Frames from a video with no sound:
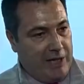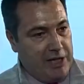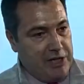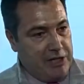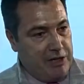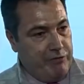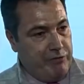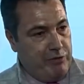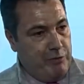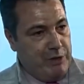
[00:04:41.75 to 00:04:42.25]
đích,
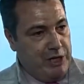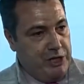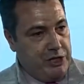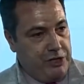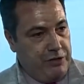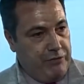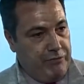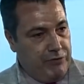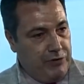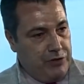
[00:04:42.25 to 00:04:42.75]

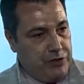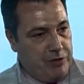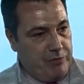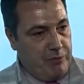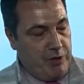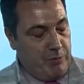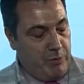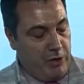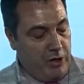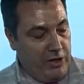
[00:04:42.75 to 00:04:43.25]
chiếu các thông
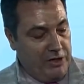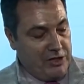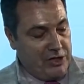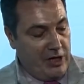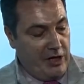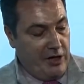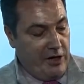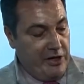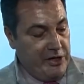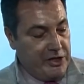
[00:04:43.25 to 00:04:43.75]
tin lên
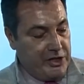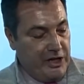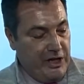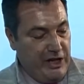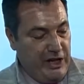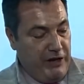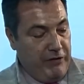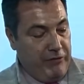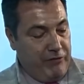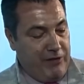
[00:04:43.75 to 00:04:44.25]
ngay phía
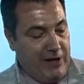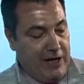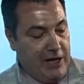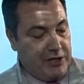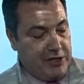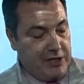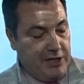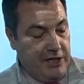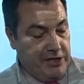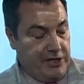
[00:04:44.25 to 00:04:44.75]
trước mắt phi công.